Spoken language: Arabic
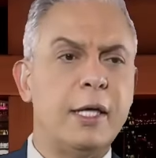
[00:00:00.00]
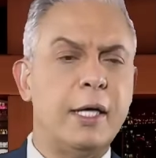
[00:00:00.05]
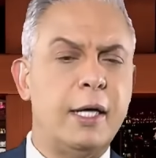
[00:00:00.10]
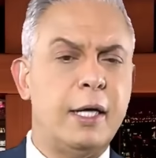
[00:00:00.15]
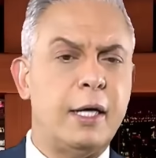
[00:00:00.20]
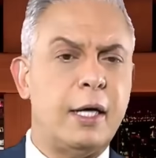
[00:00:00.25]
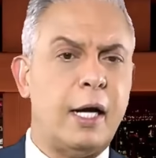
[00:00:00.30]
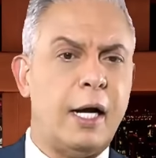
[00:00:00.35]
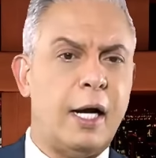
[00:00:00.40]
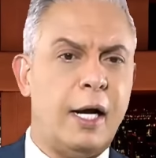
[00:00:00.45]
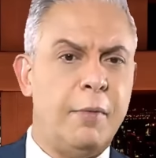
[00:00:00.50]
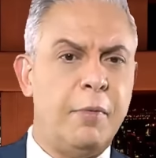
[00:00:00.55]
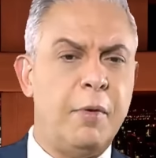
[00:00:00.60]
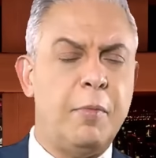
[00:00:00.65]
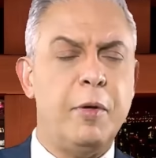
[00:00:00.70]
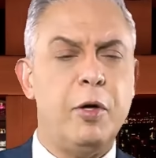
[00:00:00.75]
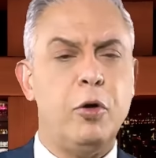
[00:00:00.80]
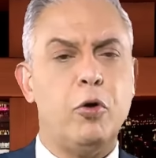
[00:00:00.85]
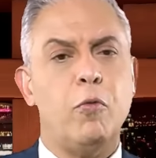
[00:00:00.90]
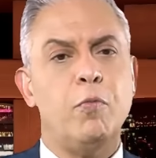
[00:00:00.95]
دلوقتي
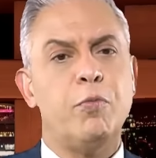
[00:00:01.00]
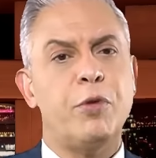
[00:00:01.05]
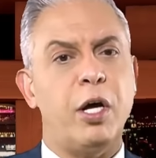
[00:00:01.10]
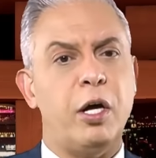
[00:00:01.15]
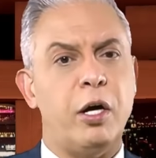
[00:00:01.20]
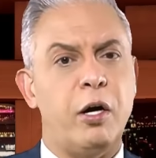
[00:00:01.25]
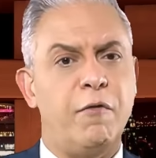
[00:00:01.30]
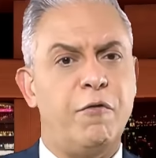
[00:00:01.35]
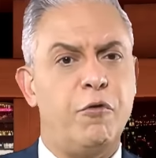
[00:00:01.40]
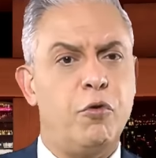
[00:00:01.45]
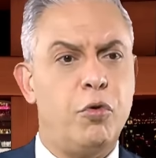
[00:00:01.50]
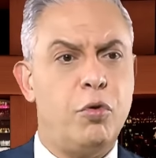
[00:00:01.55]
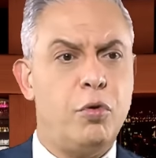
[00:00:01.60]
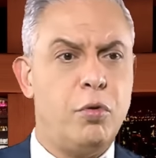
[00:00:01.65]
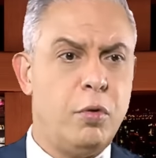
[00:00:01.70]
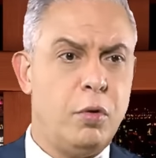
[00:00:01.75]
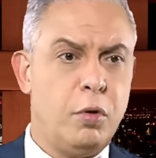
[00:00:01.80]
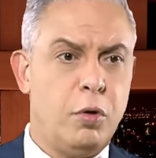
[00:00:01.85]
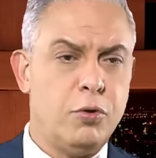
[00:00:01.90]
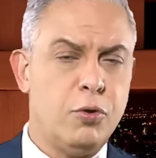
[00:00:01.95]
حابب انكم
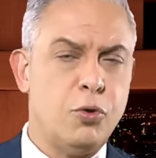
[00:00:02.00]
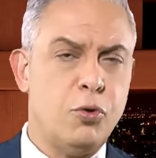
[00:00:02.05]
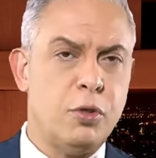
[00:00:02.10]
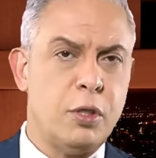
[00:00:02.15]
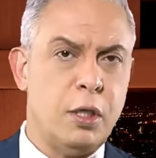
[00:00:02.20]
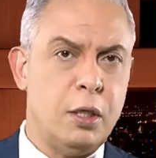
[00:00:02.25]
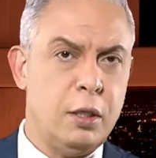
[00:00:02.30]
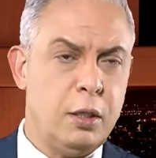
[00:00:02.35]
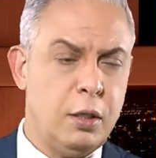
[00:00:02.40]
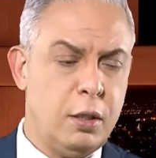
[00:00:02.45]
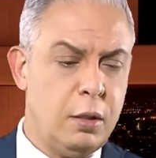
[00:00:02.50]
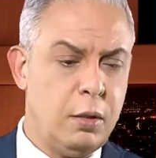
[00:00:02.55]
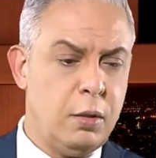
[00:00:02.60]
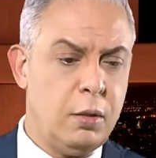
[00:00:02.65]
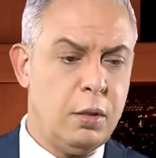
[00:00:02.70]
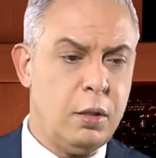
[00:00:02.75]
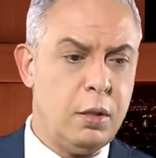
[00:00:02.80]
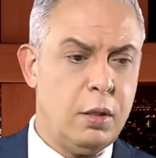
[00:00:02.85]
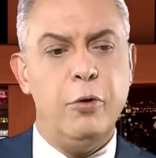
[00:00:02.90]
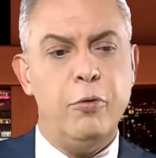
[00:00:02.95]
تعرفوا خصوصا
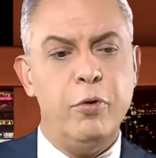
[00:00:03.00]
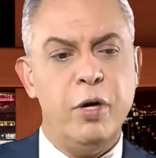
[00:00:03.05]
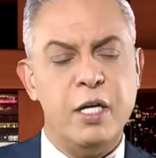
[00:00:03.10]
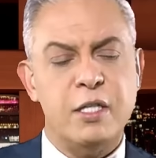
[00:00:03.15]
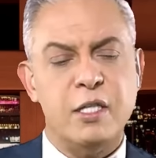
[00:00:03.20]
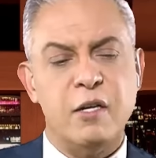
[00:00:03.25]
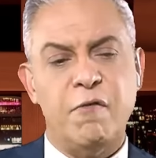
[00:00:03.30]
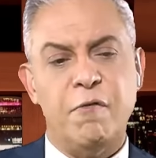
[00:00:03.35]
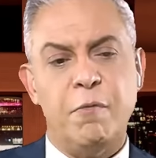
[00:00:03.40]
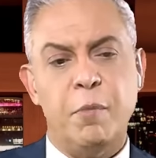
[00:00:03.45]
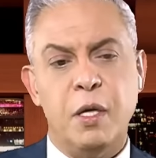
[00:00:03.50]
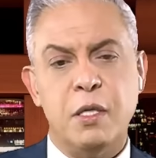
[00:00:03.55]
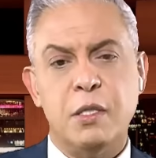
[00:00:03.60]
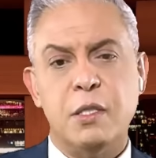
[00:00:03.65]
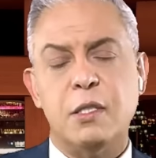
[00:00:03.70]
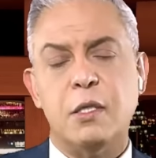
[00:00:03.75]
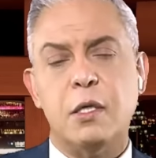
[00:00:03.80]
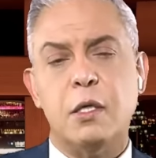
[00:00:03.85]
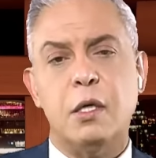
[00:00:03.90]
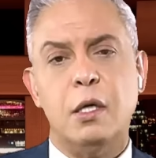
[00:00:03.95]
اهلي وناسي في
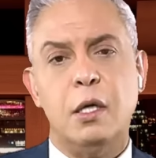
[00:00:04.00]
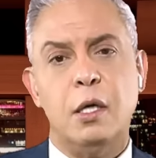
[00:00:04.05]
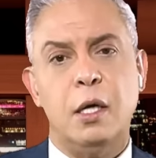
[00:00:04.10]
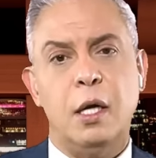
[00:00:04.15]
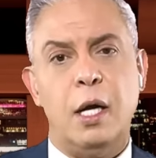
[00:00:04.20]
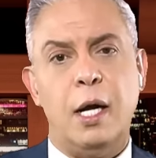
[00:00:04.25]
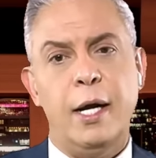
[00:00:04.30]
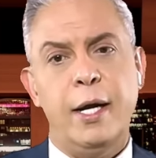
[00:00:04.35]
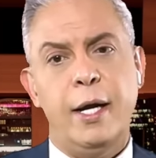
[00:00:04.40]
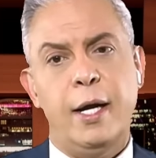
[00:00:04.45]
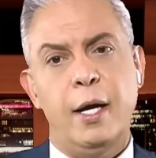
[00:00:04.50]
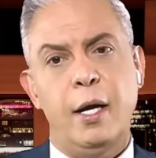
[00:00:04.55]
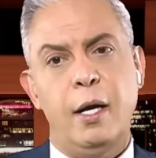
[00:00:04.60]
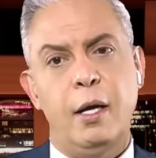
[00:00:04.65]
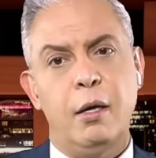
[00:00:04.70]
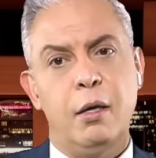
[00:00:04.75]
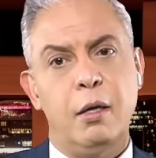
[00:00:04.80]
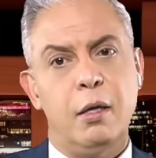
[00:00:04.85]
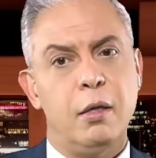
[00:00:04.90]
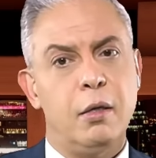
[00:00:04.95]
مصر
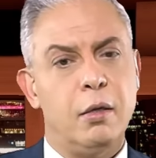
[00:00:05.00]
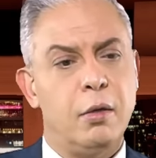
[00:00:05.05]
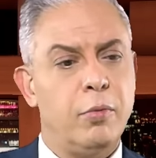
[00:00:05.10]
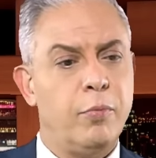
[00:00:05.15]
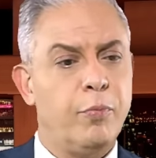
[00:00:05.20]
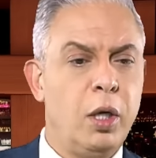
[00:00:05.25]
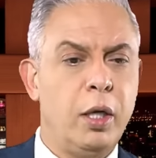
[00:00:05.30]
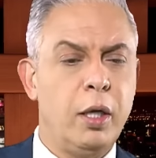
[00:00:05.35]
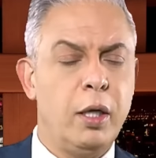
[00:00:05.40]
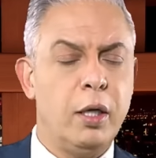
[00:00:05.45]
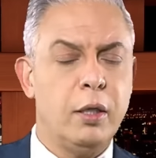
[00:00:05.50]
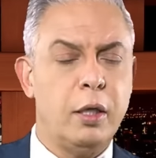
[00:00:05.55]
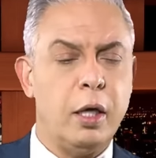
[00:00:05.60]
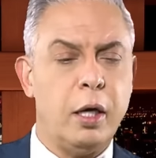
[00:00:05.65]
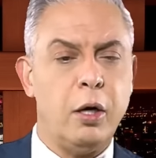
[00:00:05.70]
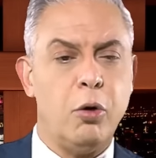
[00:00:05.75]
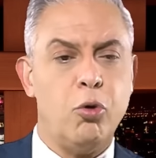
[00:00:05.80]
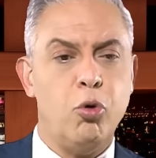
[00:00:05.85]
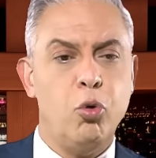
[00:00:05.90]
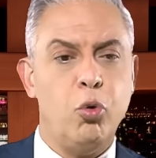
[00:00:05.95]
حقيقه واللي
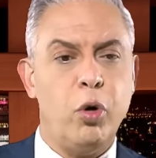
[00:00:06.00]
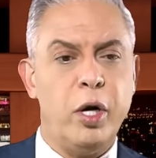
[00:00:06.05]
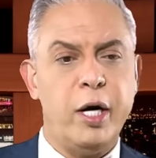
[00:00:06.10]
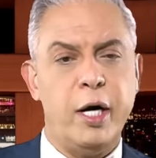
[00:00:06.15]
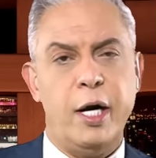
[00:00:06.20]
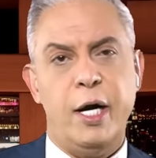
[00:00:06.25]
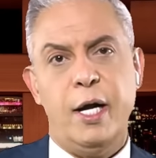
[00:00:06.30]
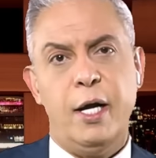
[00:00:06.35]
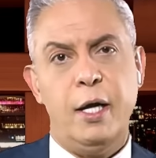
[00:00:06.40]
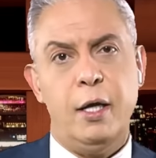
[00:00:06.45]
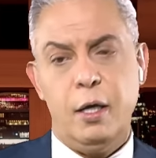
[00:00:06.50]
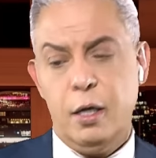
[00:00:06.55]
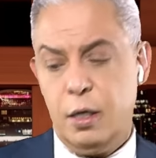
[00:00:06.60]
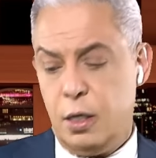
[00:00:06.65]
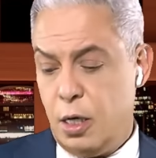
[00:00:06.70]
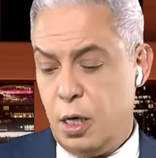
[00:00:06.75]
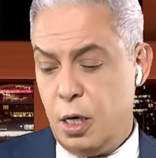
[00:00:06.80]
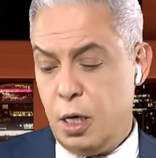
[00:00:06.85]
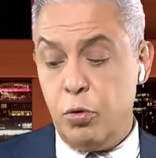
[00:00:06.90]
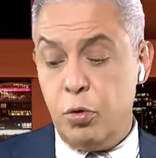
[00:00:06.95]
تركوا
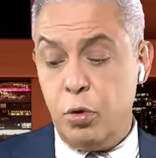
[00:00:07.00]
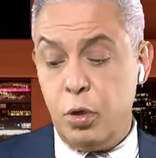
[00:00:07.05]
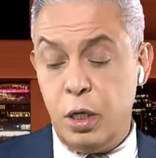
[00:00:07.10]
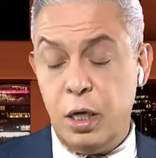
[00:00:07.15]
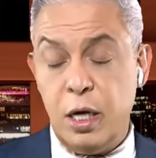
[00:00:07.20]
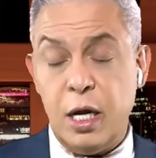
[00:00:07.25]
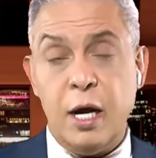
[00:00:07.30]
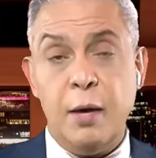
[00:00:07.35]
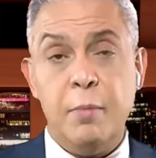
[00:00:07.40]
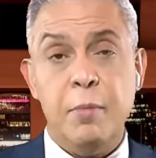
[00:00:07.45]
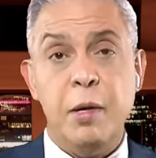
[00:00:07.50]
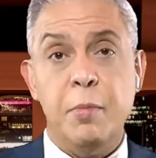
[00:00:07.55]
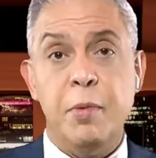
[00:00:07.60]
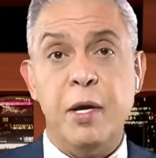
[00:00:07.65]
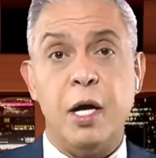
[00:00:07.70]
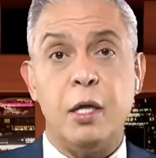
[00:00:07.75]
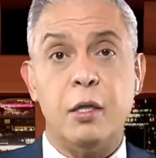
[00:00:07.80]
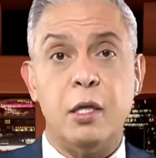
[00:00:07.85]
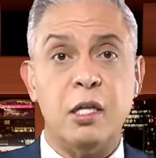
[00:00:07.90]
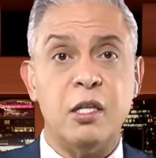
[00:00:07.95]
الوراق انه
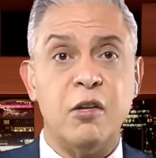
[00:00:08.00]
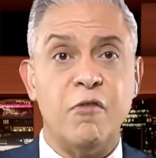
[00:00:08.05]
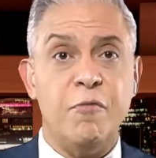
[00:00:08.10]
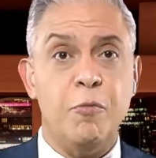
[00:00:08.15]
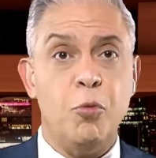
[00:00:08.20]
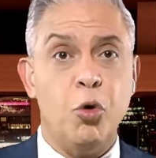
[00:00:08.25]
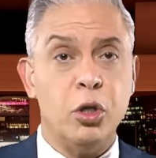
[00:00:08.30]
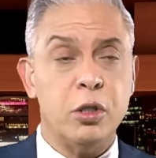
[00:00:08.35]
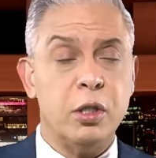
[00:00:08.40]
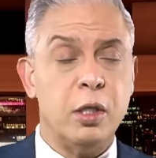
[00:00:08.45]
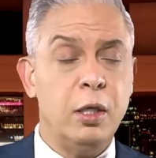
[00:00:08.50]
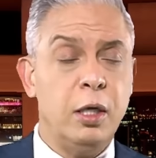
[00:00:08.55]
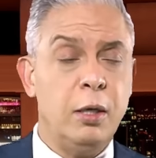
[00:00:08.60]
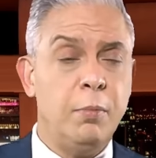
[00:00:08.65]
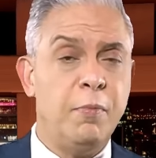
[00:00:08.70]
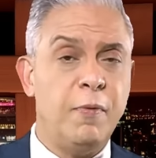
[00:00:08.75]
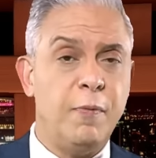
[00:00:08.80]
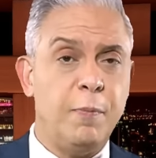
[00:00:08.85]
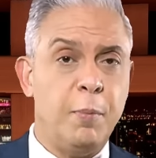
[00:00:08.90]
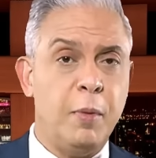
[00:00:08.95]
الامن بيختطف
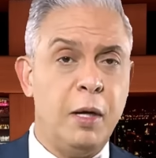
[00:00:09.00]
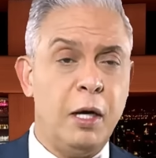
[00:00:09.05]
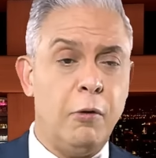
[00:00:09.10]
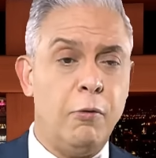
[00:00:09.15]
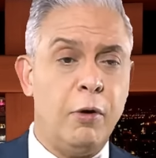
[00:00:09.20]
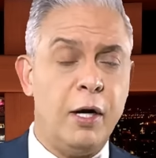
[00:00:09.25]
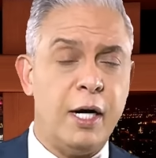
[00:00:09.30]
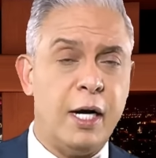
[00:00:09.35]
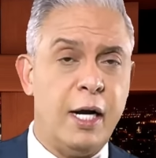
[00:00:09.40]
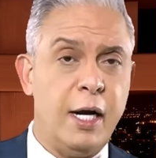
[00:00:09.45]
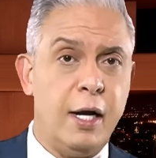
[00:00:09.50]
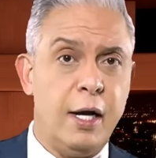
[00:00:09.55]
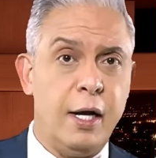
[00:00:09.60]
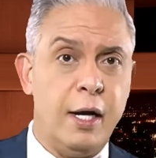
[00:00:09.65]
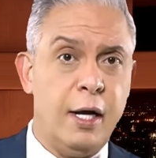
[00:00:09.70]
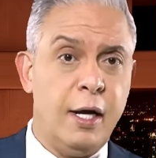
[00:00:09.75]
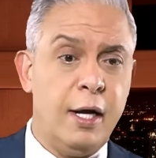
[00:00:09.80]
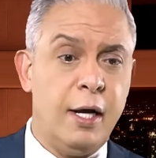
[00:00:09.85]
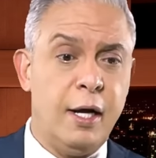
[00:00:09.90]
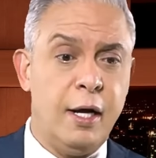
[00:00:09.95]
مواطنين من
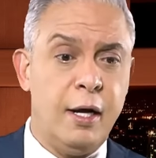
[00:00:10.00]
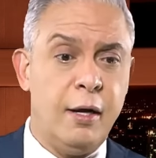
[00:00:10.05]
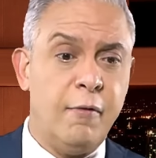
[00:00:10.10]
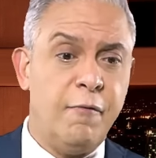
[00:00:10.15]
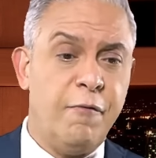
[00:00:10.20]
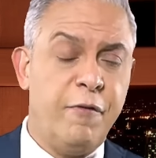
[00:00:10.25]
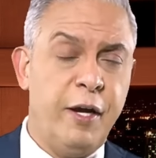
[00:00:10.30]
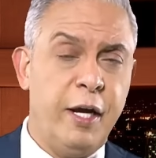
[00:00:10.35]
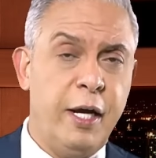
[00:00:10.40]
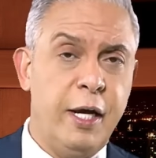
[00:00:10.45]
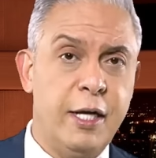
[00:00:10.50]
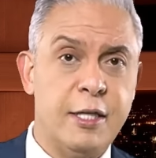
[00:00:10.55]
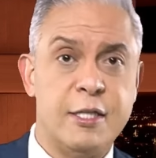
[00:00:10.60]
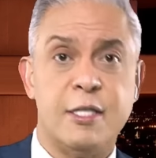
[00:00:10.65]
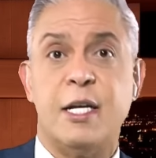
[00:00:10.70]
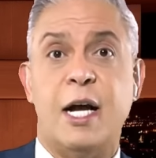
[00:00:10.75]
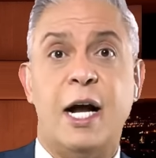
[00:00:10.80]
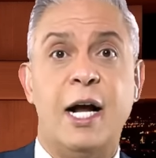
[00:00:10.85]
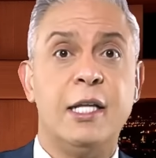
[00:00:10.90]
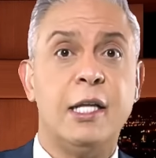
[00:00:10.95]
الوراق آه، آه،
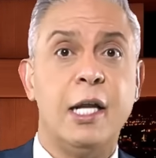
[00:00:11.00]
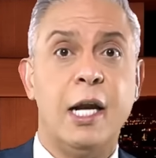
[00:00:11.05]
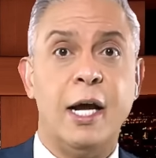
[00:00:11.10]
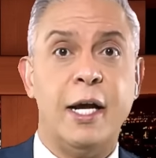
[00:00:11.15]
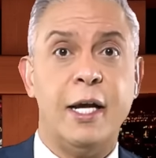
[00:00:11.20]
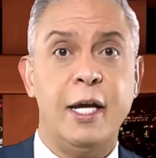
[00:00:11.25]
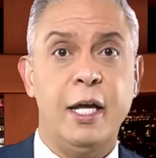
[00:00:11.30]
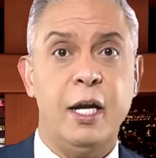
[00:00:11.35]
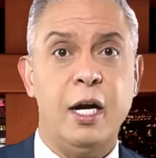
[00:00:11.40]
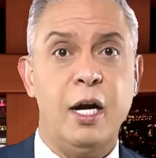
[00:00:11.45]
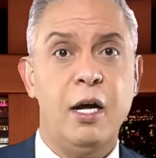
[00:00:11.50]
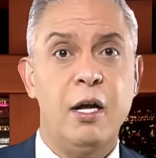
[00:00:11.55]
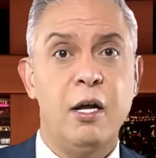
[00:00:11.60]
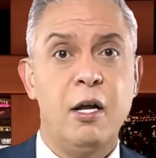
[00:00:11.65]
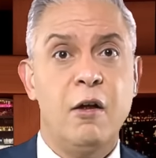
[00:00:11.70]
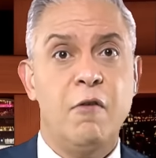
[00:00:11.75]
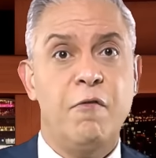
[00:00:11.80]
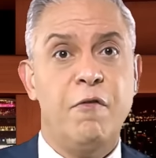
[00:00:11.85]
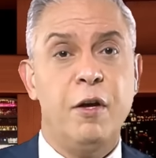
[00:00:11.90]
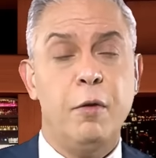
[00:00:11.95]
في الساعات
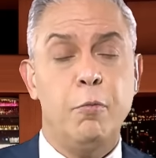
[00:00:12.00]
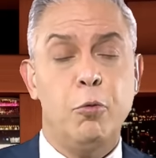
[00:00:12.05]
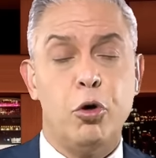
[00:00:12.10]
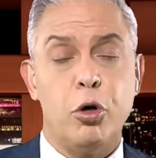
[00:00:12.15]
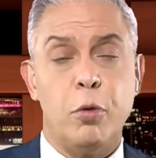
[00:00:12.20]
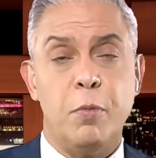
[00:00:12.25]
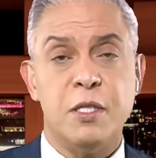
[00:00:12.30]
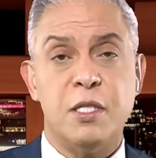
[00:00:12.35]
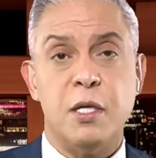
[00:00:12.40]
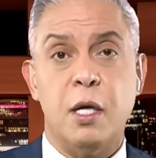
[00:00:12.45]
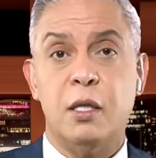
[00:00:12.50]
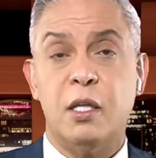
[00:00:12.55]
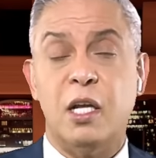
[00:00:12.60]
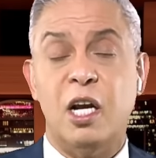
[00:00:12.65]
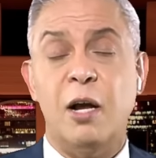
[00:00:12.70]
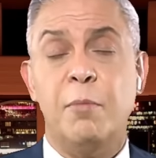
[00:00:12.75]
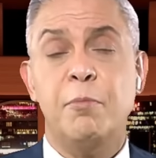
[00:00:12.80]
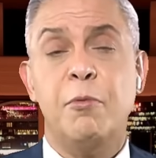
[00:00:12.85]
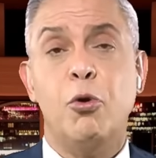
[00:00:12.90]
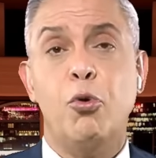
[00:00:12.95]
الاخيره في
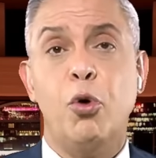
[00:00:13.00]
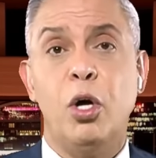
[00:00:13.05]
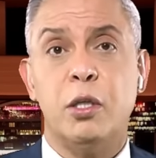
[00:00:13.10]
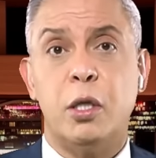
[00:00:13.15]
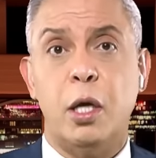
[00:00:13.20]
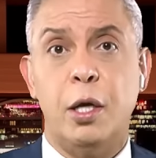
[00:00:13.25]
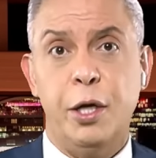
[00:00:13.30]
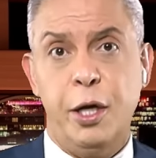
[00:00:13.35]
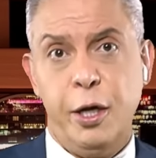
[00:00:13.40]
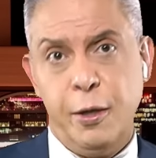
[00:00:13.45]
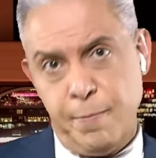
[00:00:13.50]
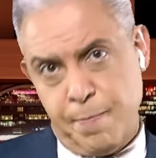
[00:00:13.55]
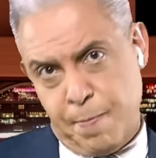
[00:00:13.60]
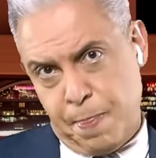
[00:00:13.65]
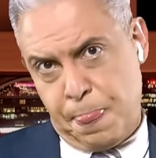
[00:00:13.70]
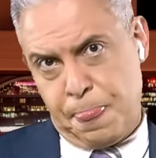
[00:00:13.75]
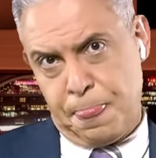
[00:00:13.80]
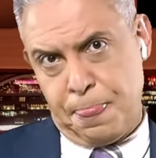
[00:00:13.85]
ميكروباصات الامن الوطني